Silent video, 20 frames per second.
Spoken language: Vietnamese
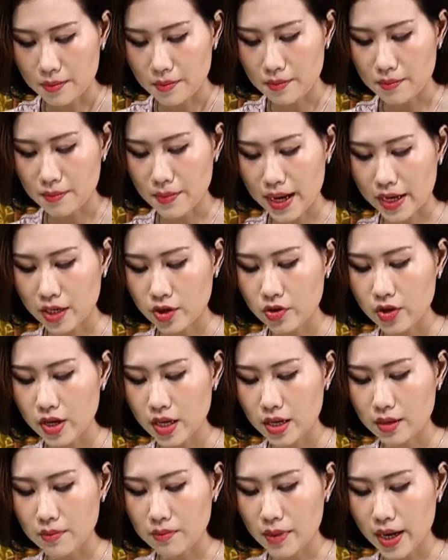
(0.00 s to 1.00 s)
Mẹ nó
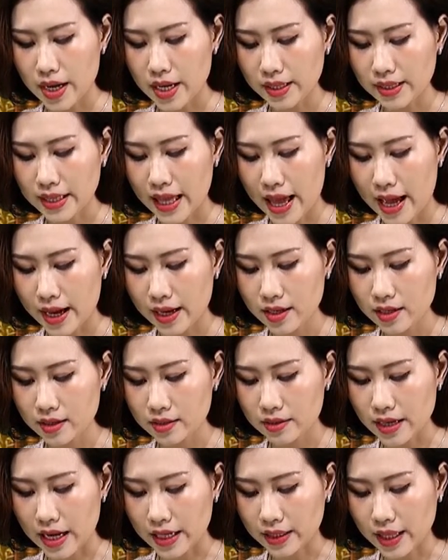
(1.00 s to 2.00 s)
đi mấy tháng
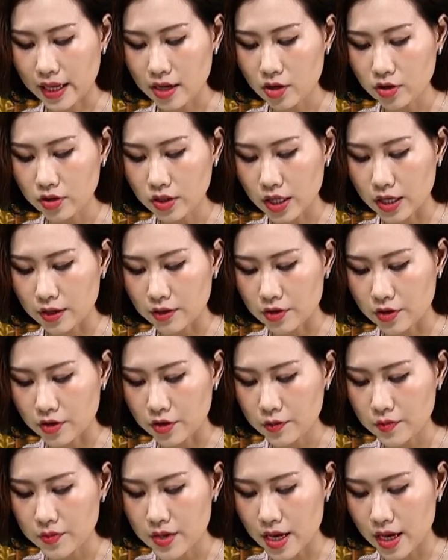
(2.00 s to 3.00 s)
đã thấy có tiền
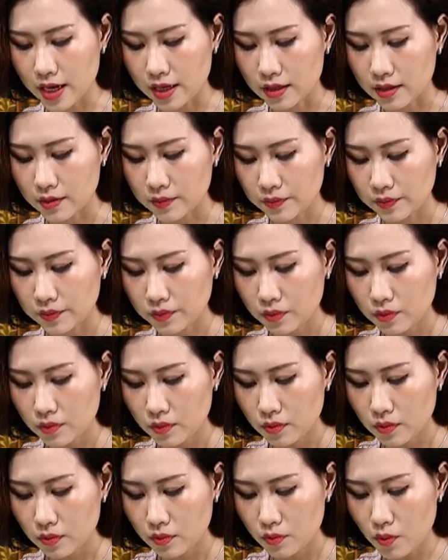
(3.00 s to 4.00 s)
gửi về.
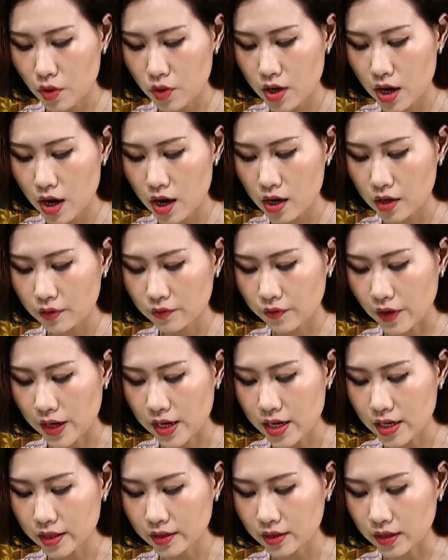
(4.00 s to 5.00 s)
Bố nó phải
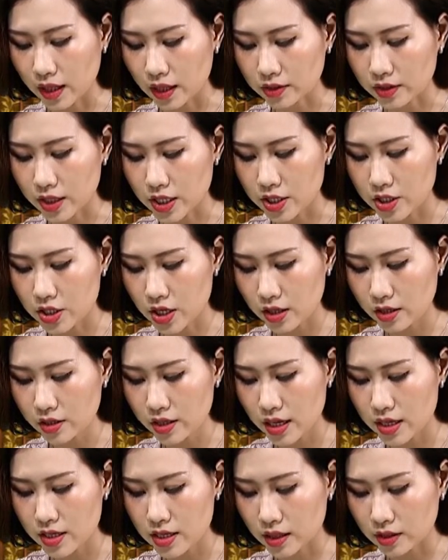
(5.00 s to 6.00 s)
lên tận thị trấn
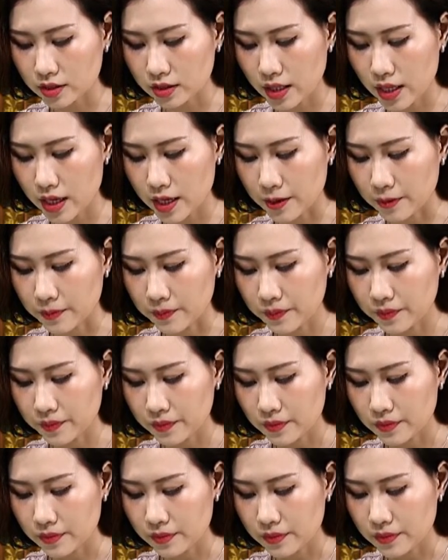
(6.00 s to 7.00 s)
để nhận tiền.
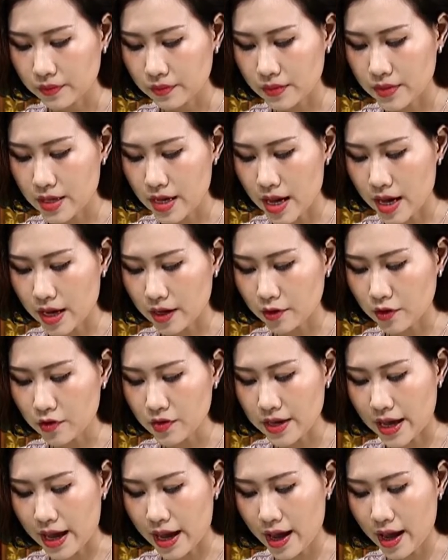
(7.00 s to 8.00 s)
Về có
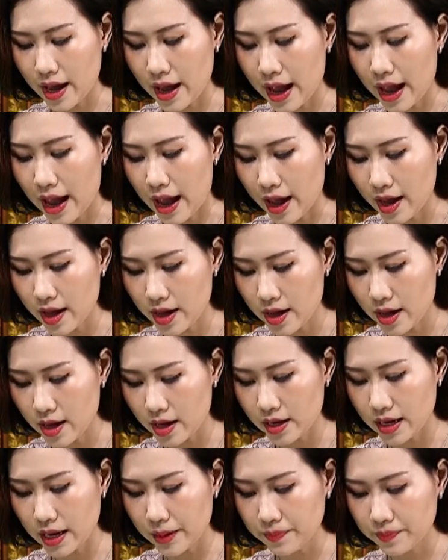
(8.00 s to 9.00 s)
vẻ hả
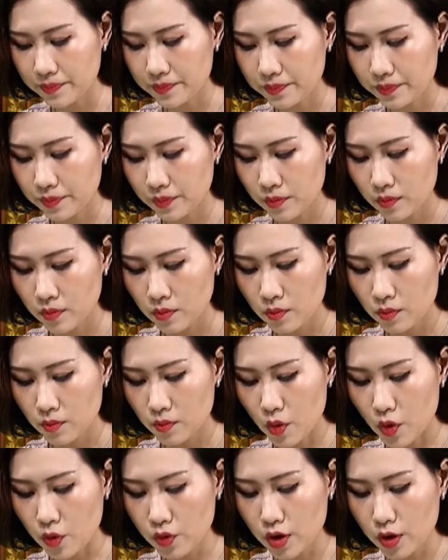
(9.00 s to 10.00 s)
hê lắm.
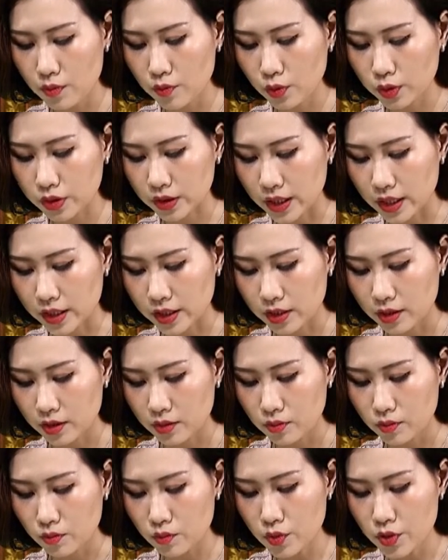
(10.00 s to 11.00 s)
Bố nó mua thịt,
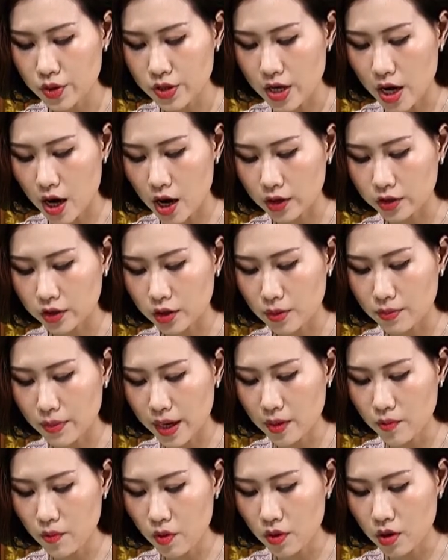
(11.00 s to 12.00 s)
mua giò cho
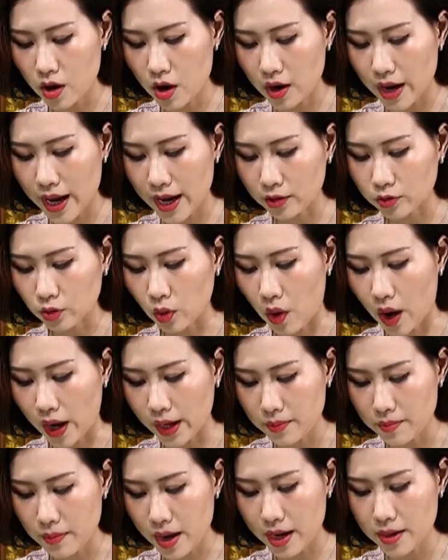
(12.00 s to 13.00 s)
mấy bố con ăn
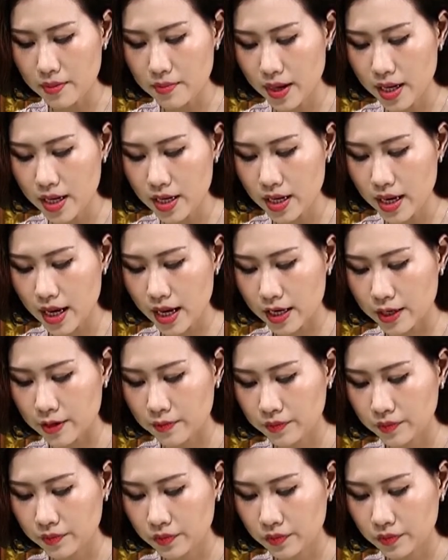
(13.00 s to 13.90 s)
thoải mái mấy ngày.